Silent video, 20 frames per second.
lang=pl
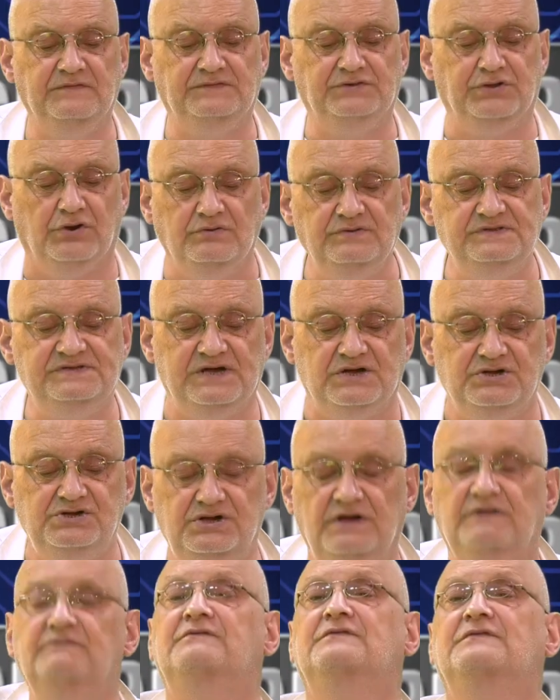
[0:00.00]
wtrąca
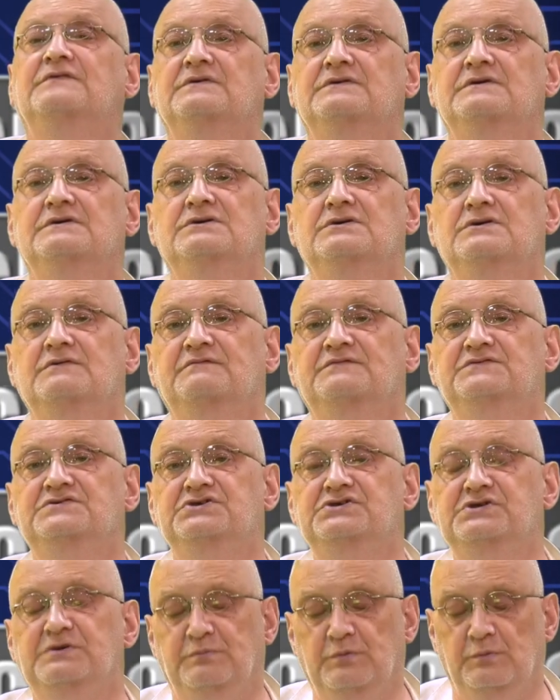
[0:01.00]
się w, w
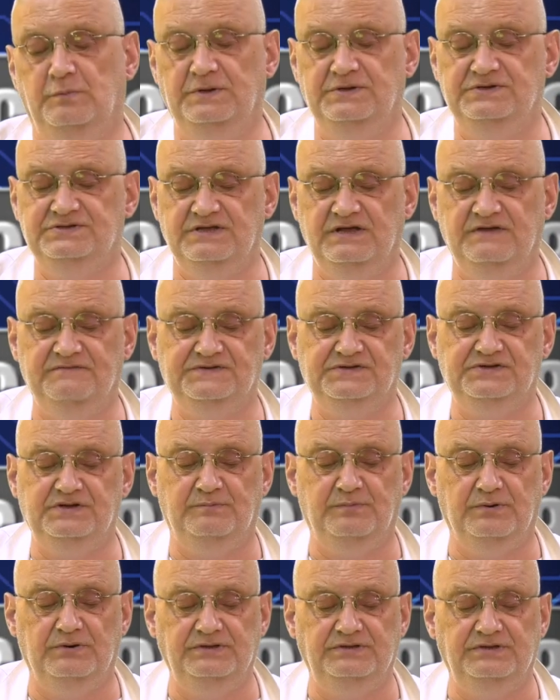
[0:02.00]
życie publiczne i w
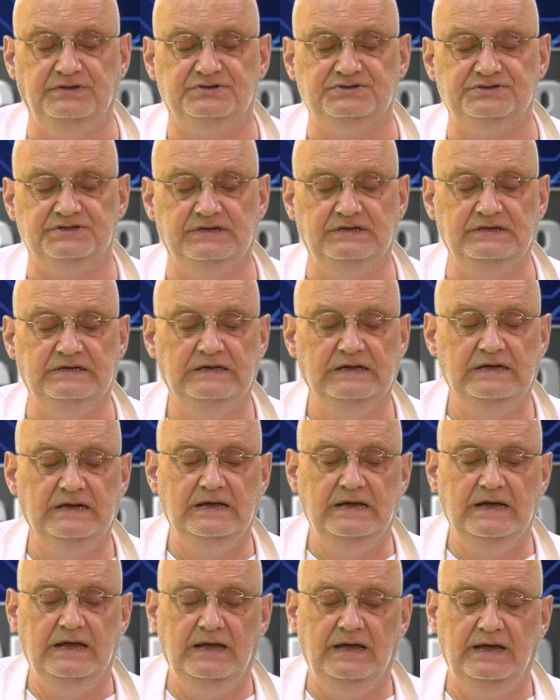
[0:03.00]
życie polityczne,
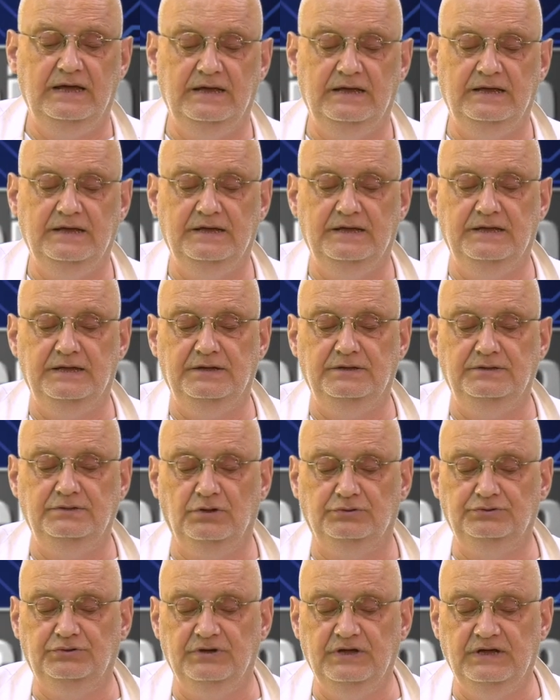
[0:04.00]
E,
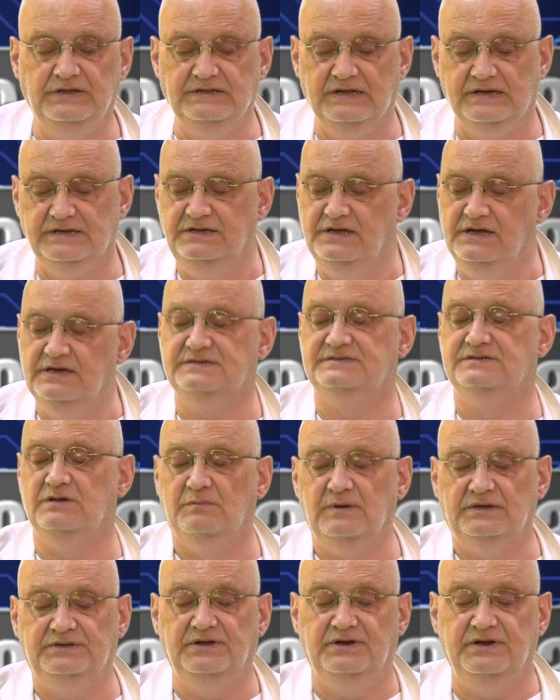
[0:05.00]
no to jednak nie jest
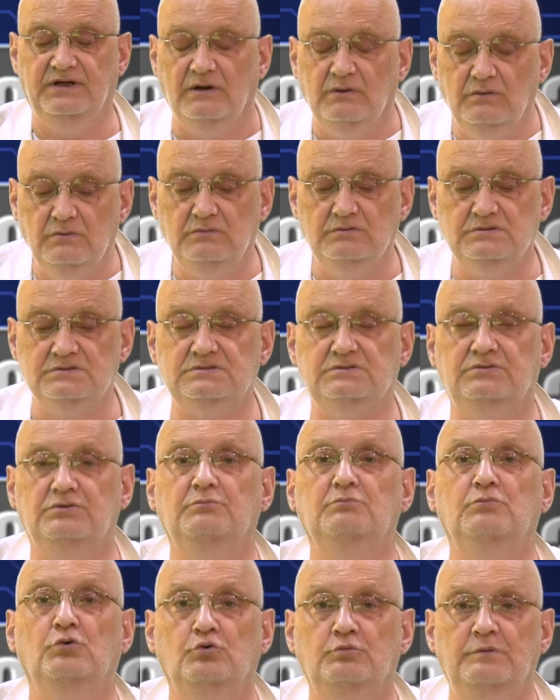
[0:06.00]
to materiał, z
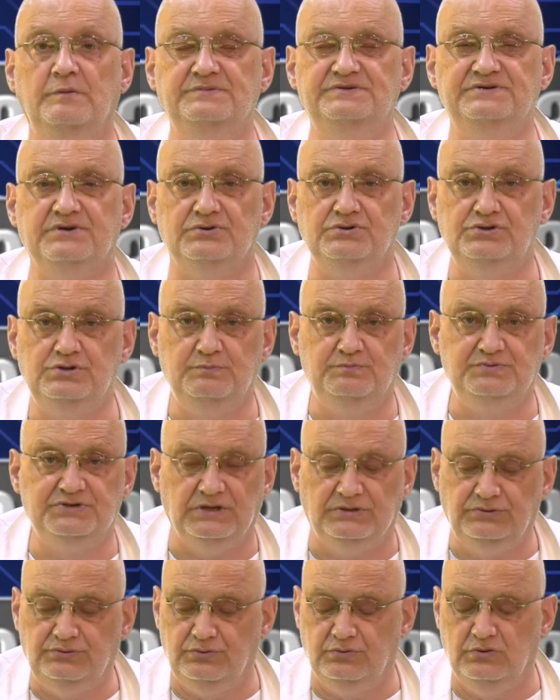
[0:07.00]
którym mógłbym coś
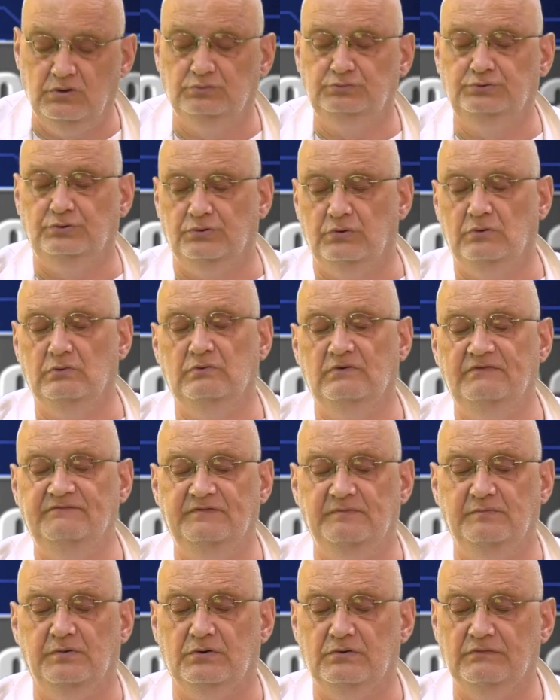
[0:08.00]
przed drugą turą
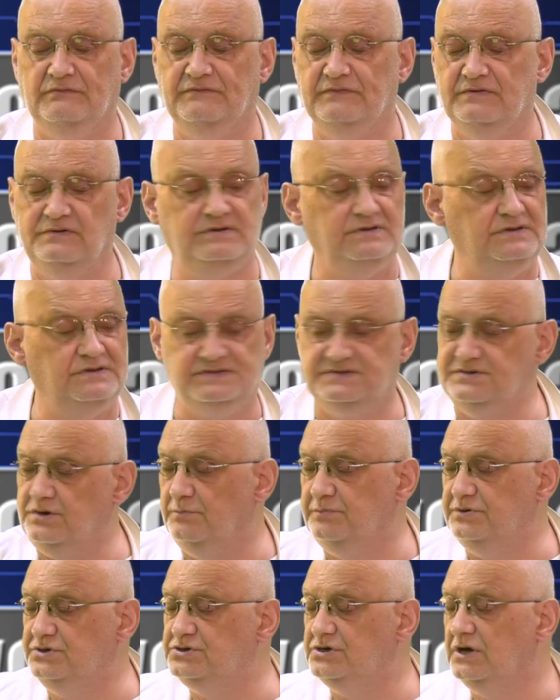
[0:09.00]
wyborów e,
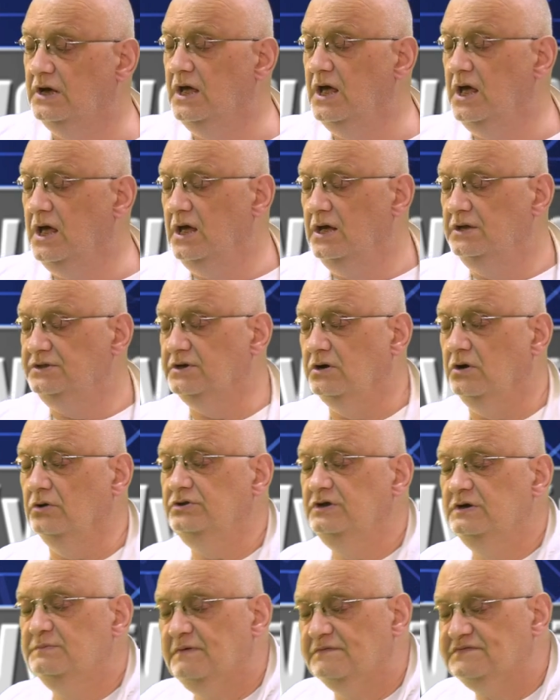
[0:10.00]
zrobić.
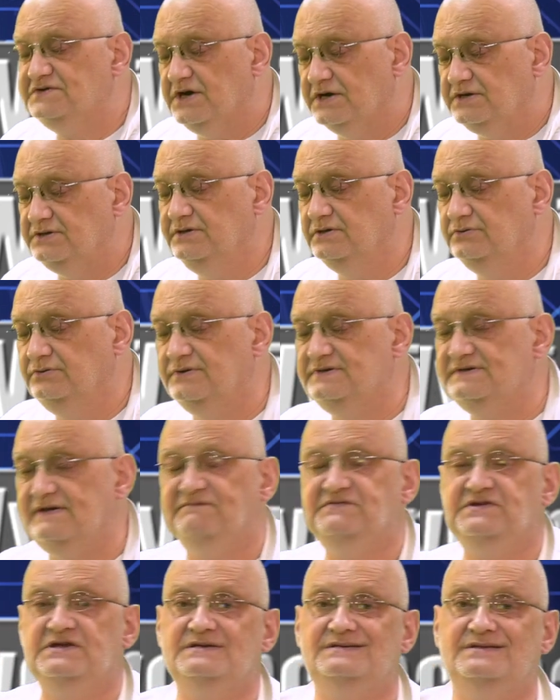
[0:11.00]
Tygodnik powszechny, który
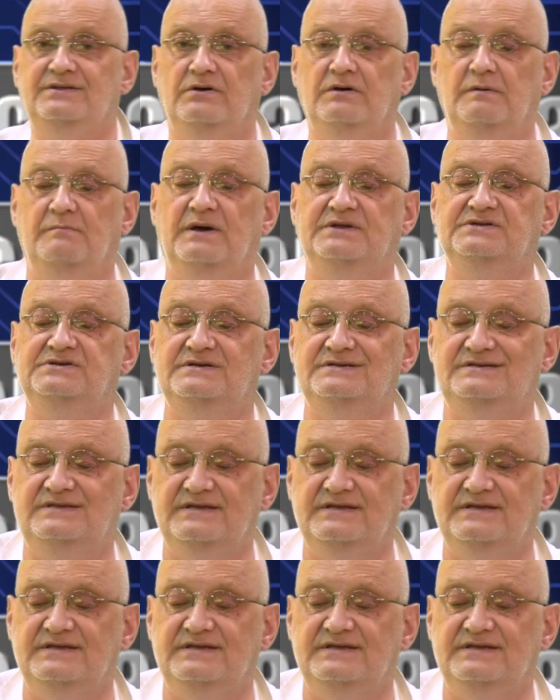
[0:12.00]
zawsze jest trochę bardziej